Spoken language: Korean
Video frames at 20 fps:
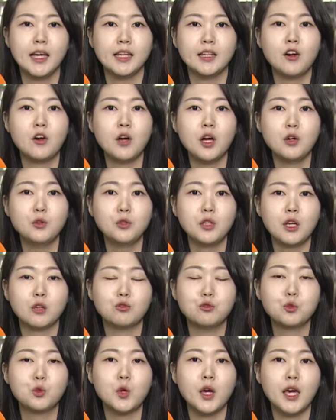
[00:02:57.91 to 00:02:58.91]
이런 가운데
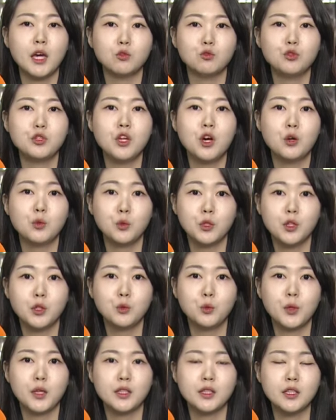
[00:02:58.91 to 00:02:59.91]
국회
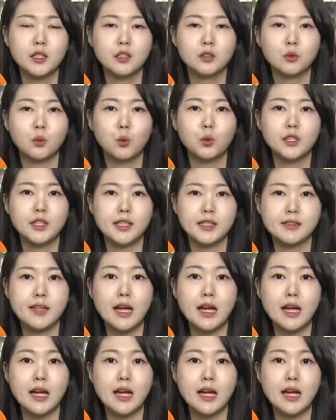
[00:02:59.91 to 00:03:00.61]
운영위원회는 오늘